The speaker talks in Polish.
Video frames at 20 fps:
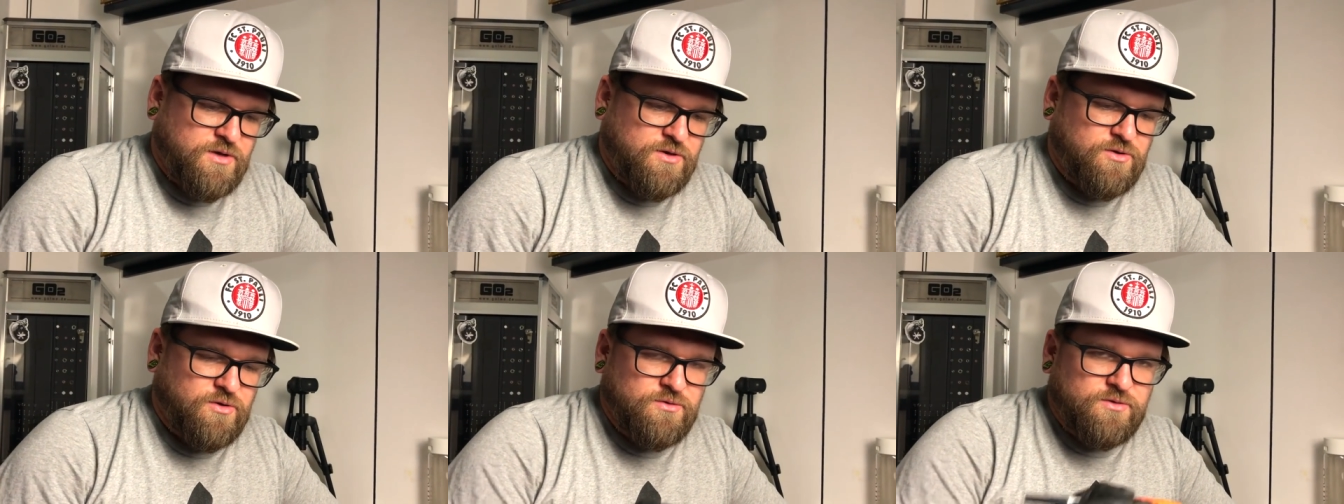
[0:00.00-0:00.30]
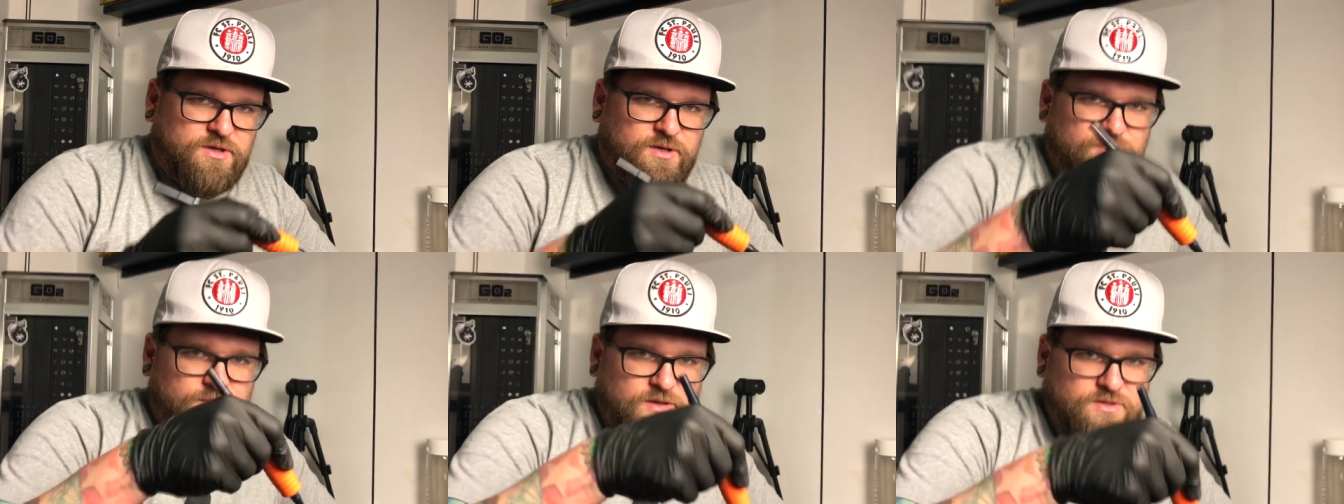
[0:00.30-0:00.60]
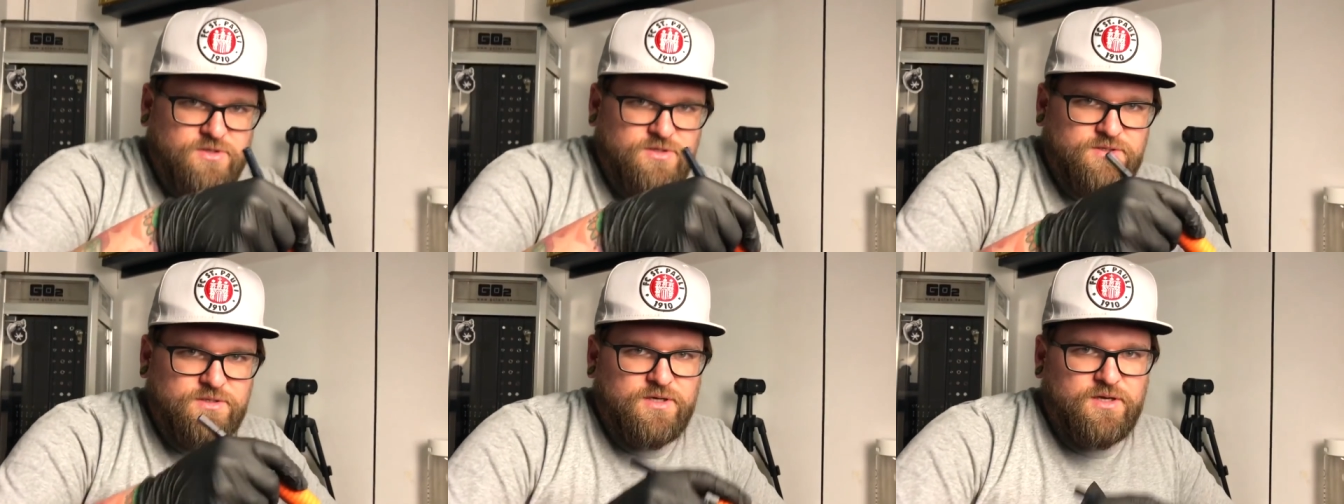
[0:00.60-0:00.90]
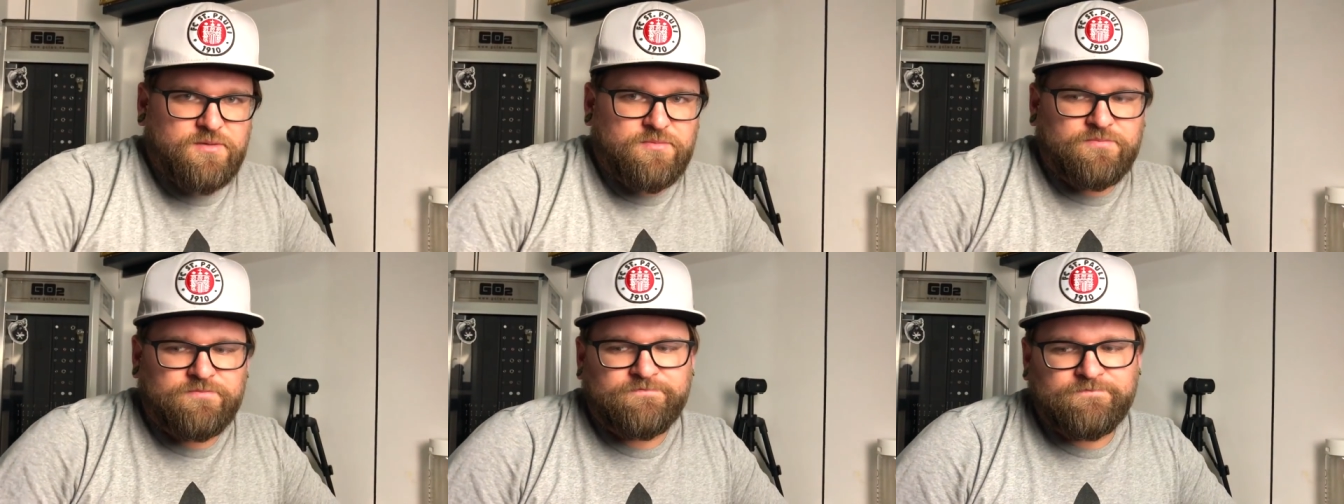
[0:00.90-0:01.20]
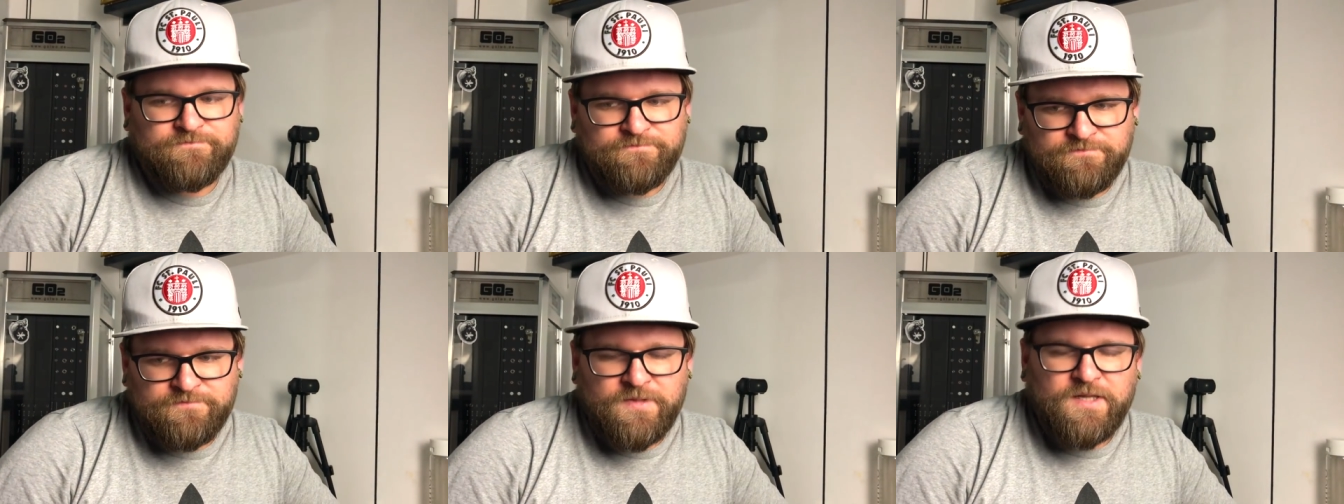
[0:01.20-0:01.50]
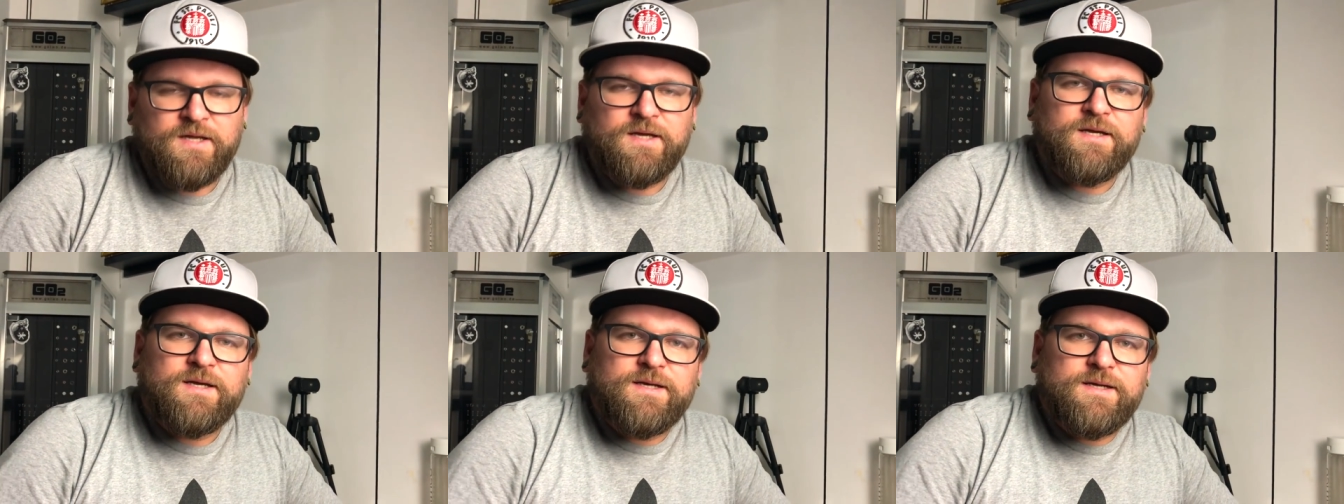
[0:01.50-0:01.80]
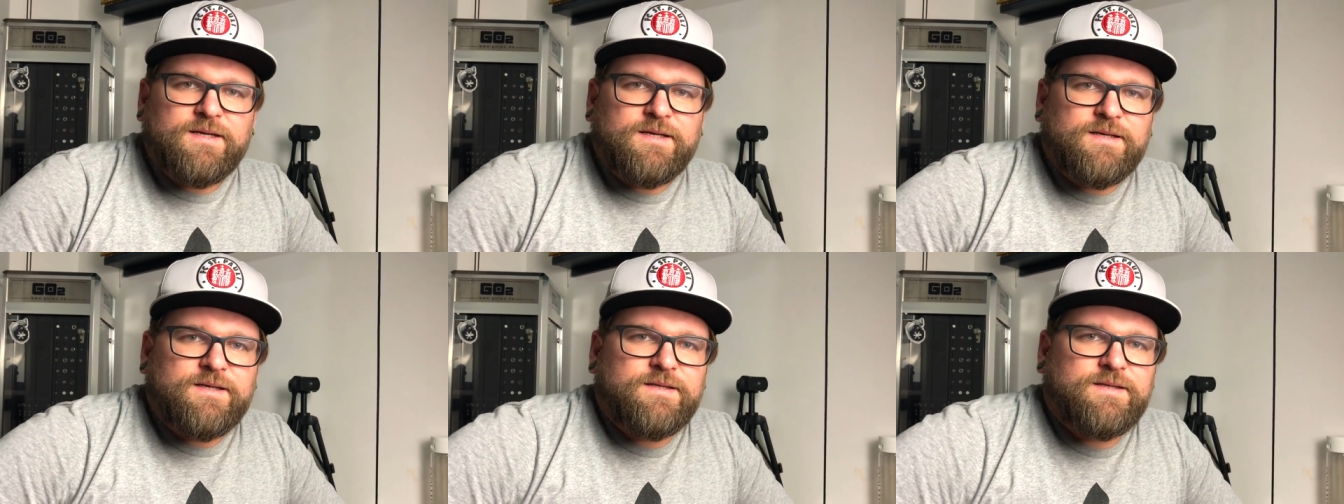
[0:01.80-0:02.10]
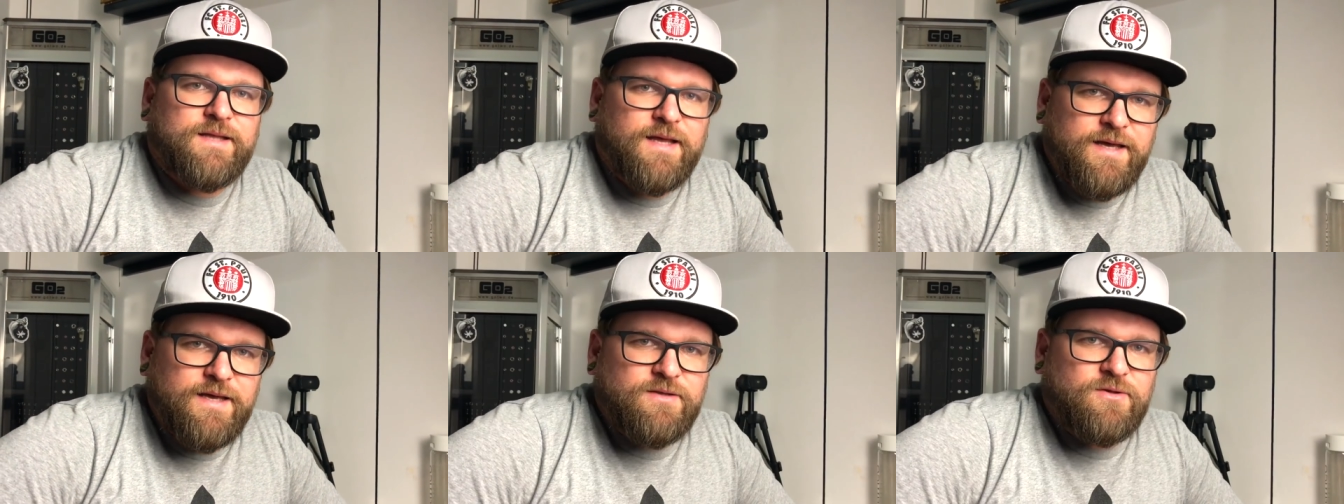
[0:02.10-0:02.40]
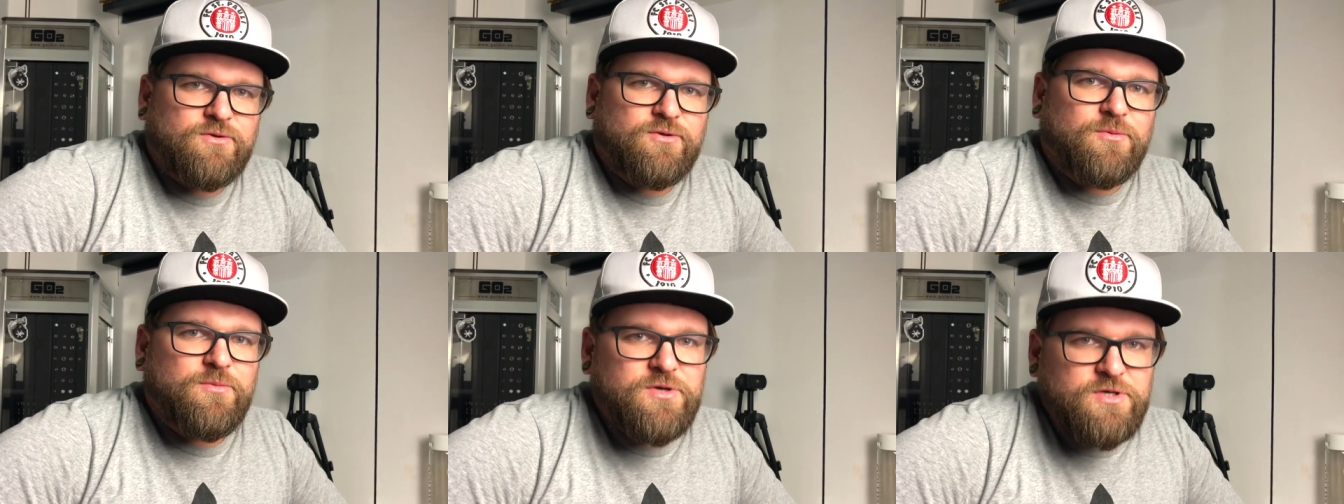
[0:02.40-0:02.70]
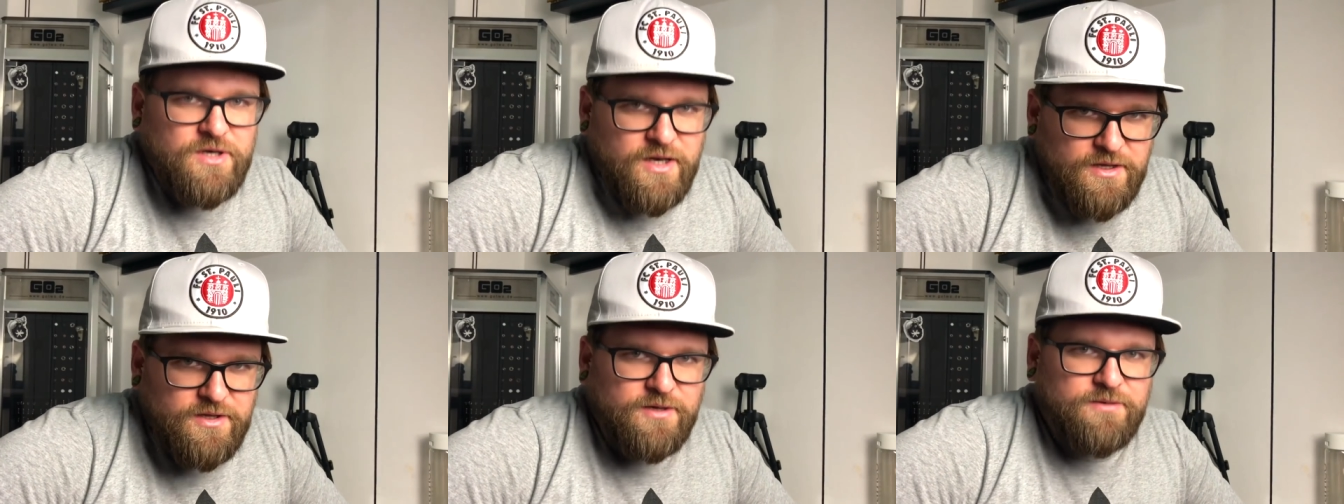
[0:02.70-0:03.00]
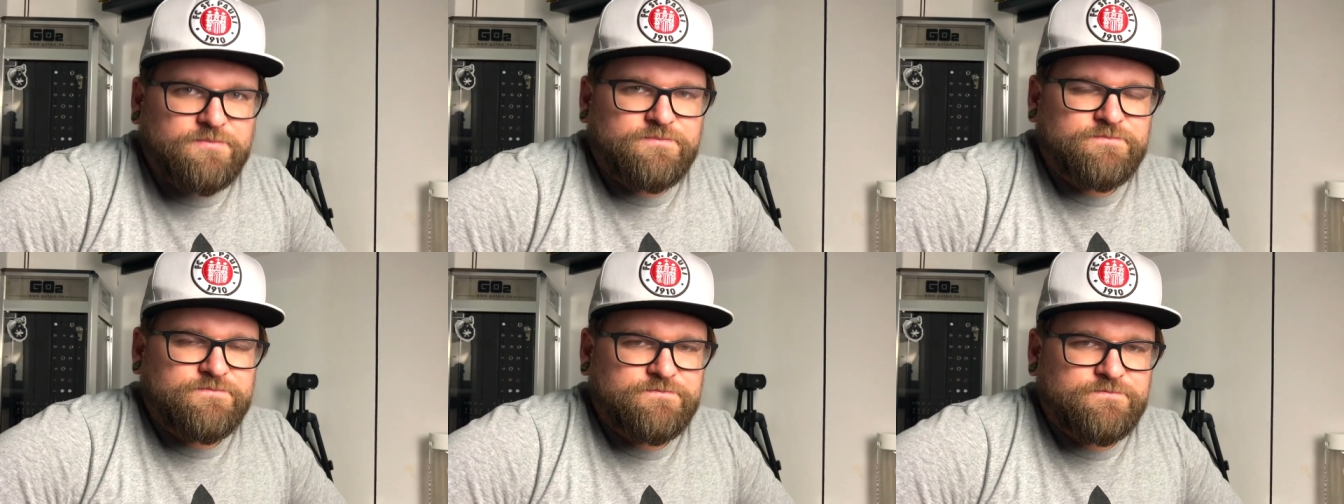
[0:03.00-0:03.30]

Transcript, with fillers: kątem, naciskiem. Daje to do myślenia.